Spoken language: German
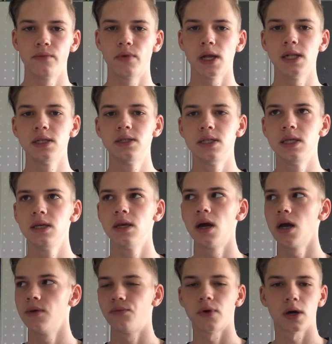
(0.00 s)
weil die
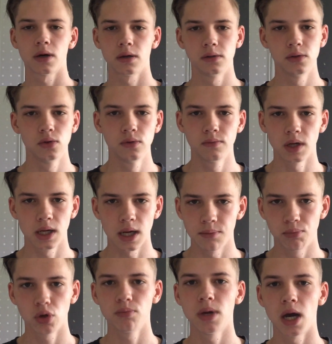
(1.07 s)
einfach irgendwann
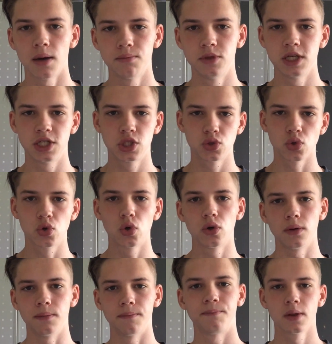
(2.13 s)
keinen Bock mehr haben, dich zu
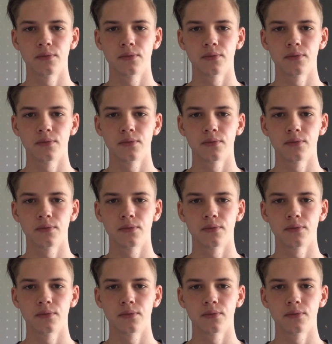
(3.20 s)
gucken.